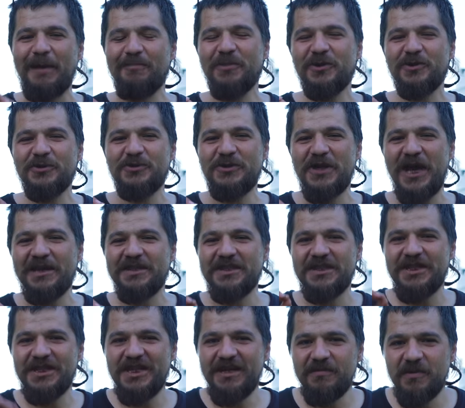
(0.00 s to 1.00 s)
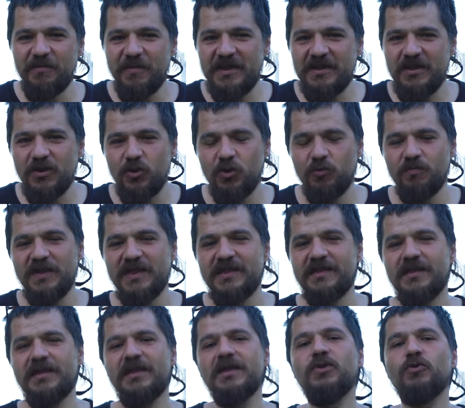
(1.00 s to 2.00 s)
Lan bunun şarjı yine mi bitti
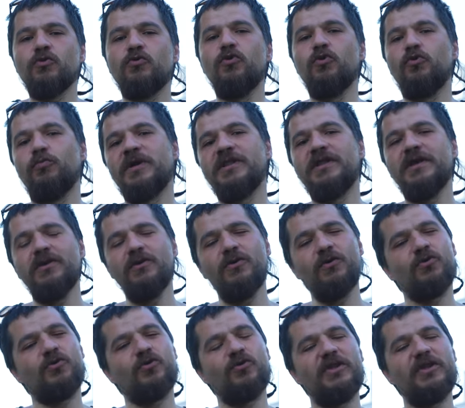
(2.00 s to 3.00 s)
cümlesini hiç kurmadık. 3